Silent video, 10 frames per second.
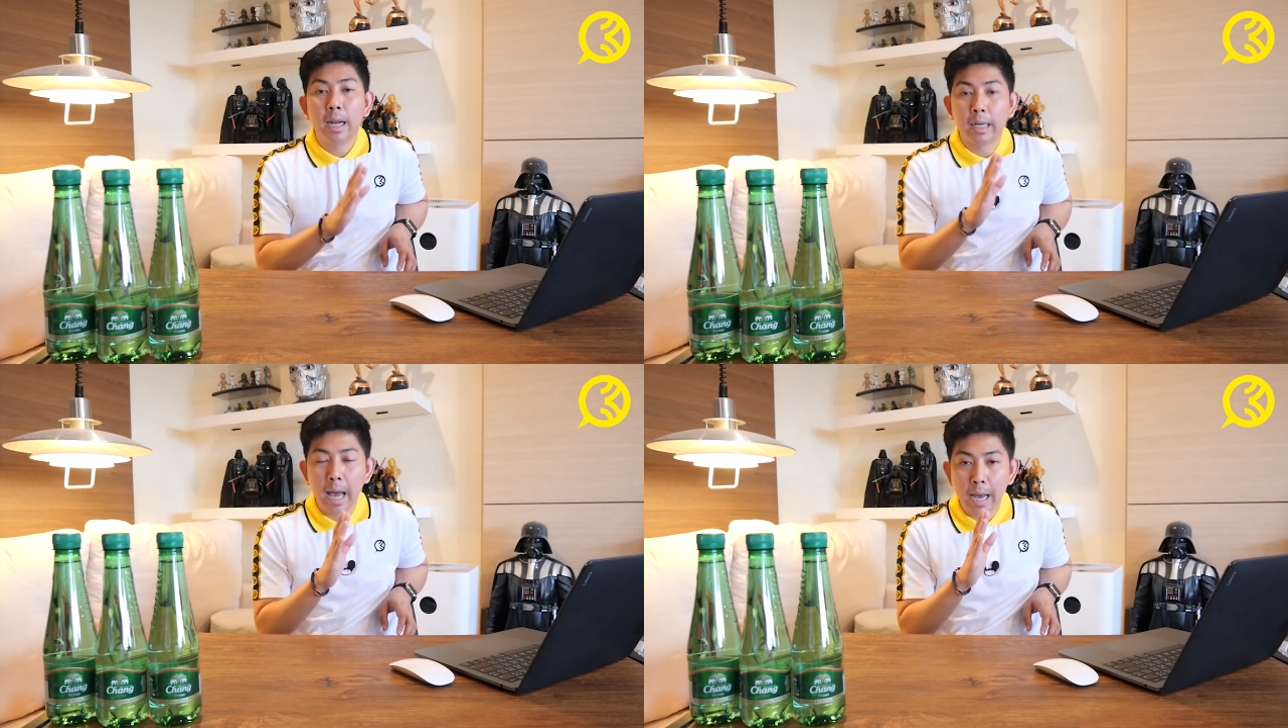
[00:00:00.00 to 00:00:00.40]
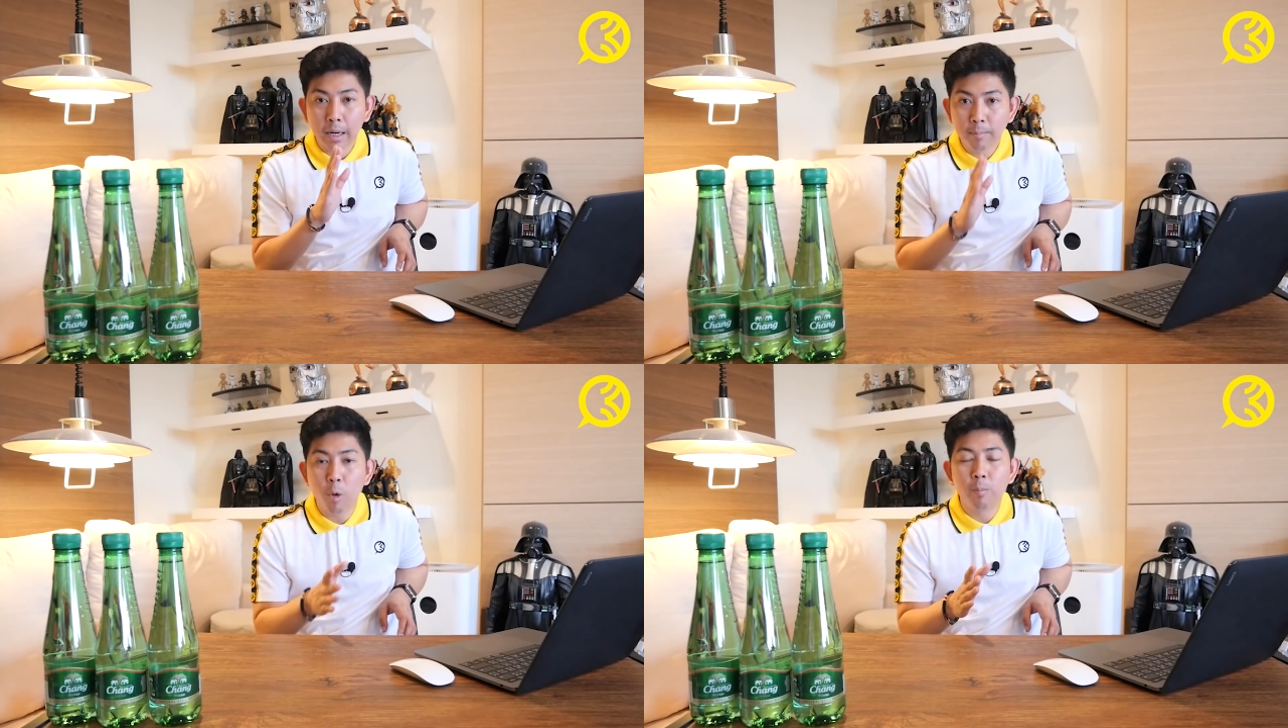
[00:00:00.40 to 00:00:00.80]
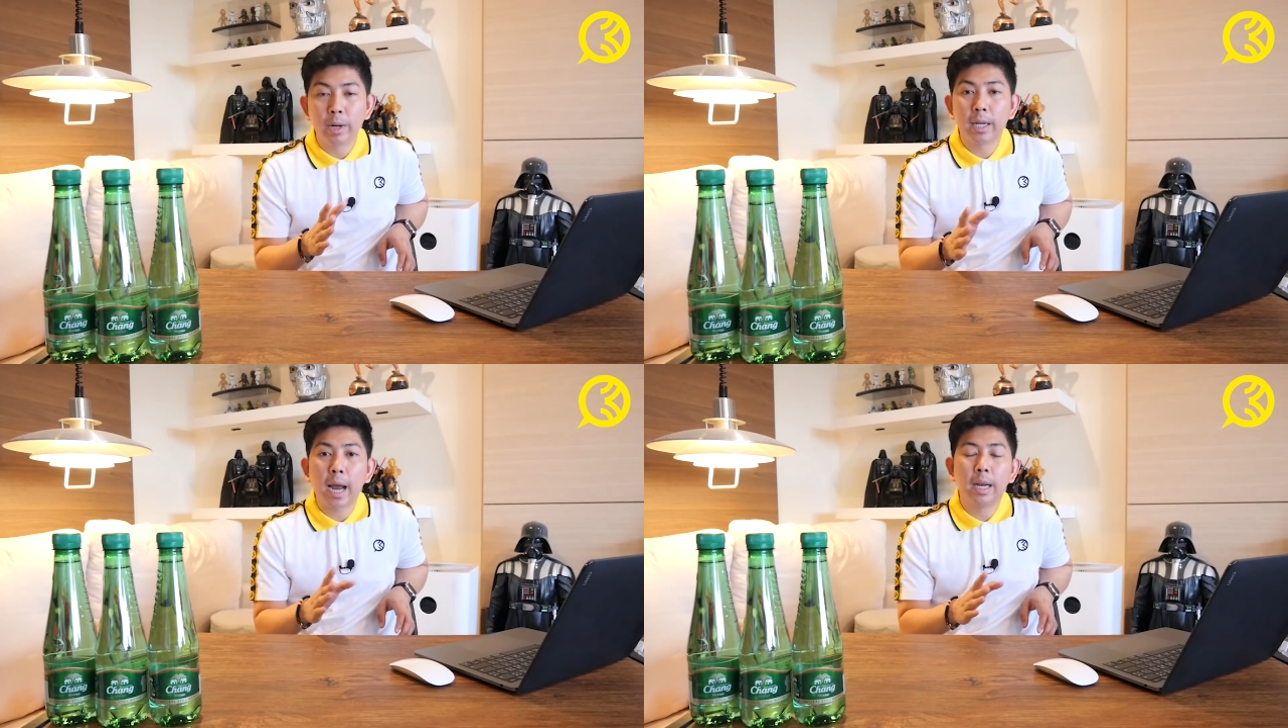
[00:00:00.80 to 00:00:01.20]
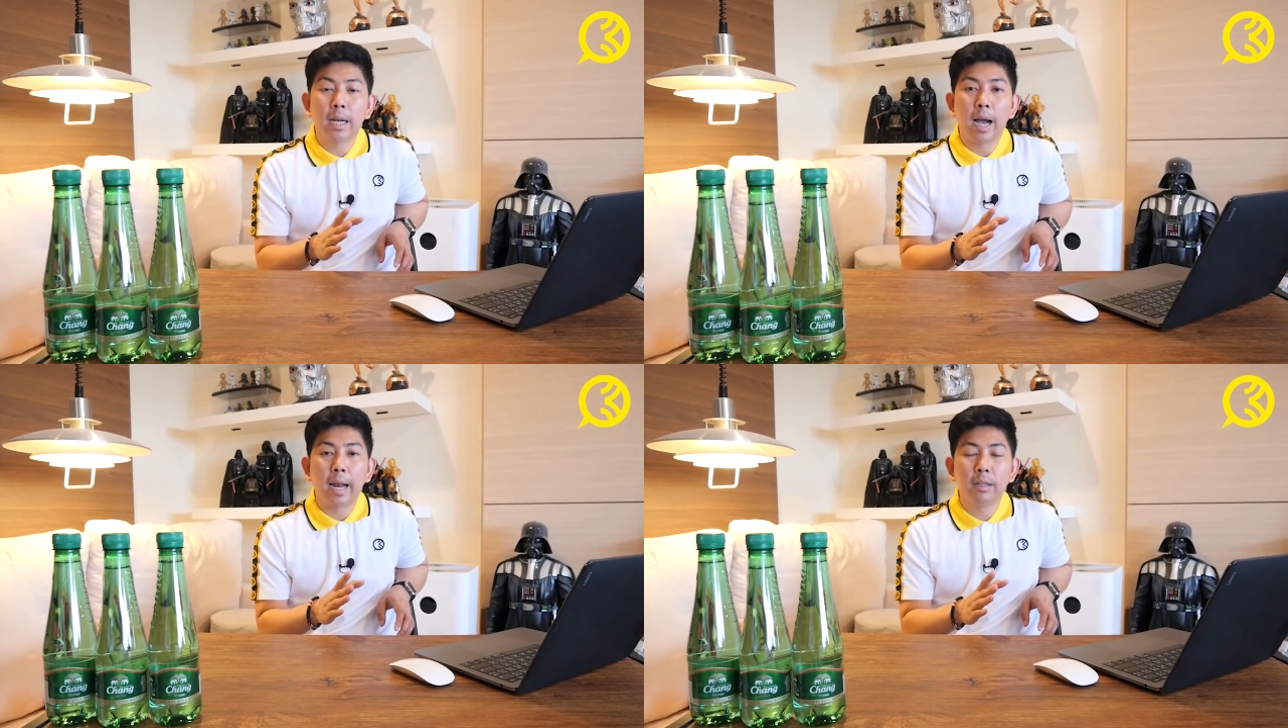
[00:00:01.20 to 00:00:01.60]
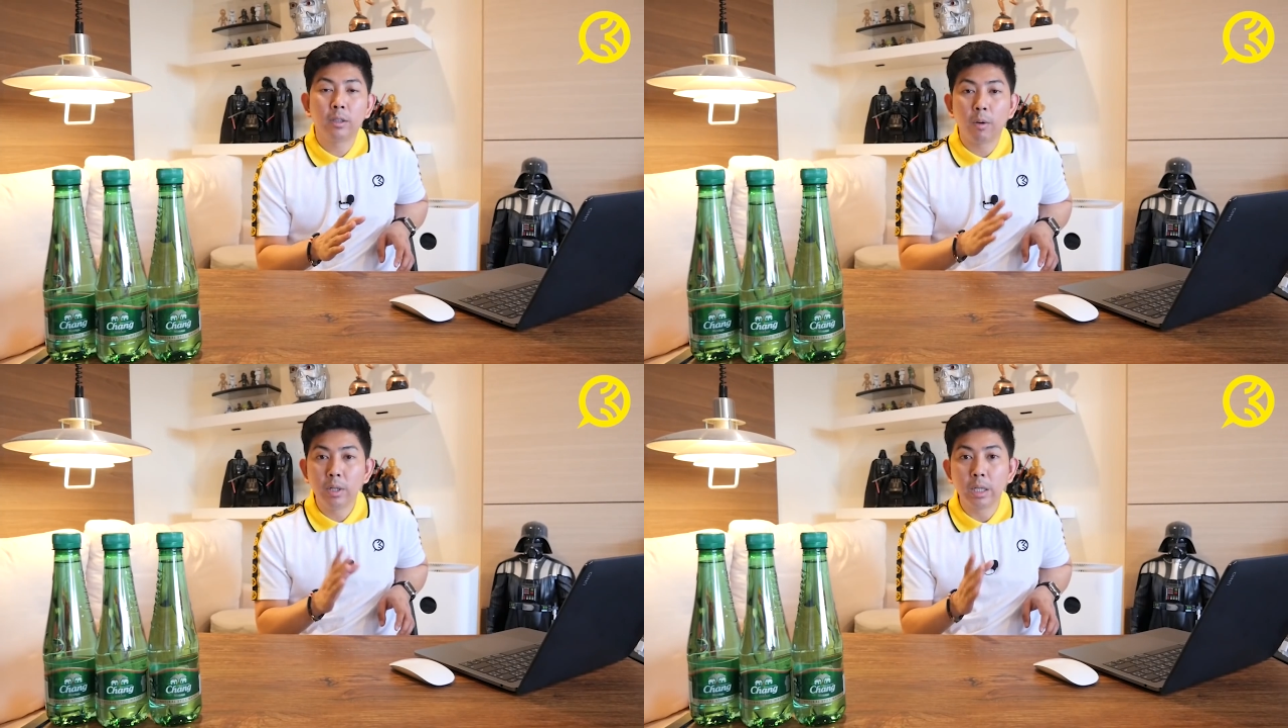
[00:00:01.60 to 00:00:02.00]
หลายระบบในการแข่งขัน
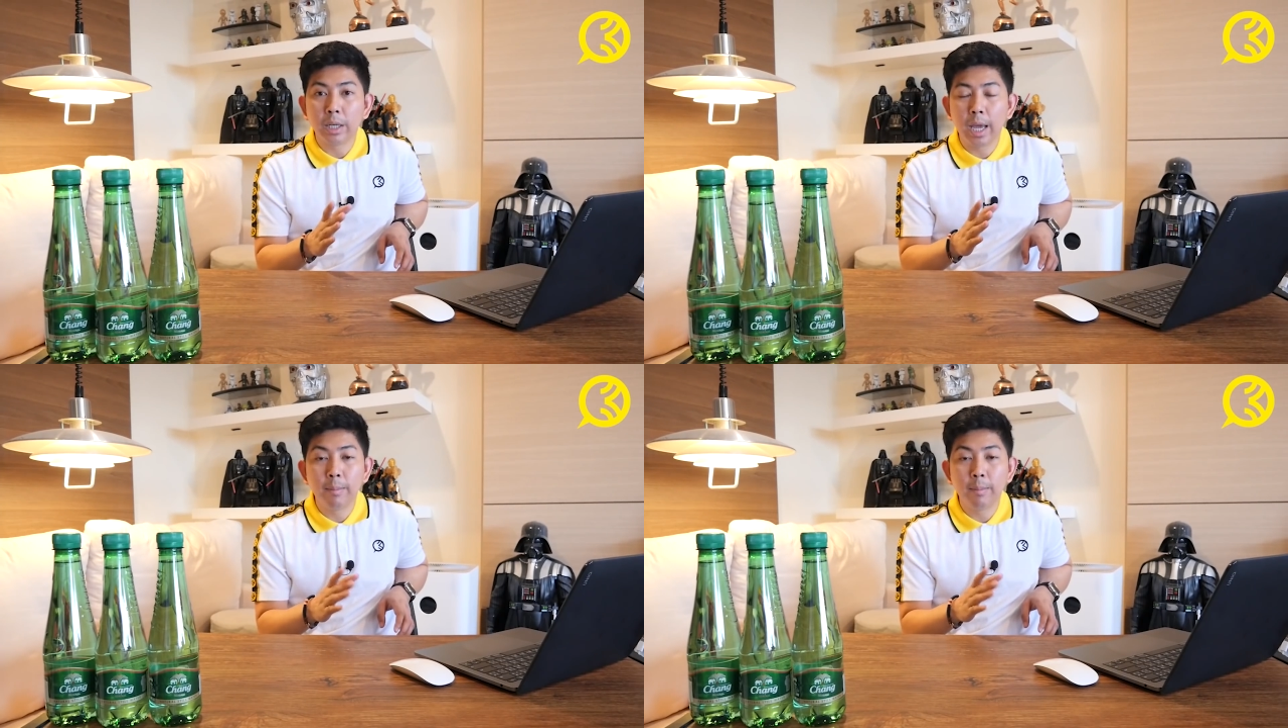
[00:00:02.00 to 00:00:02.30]
ต่อหนึ่งเก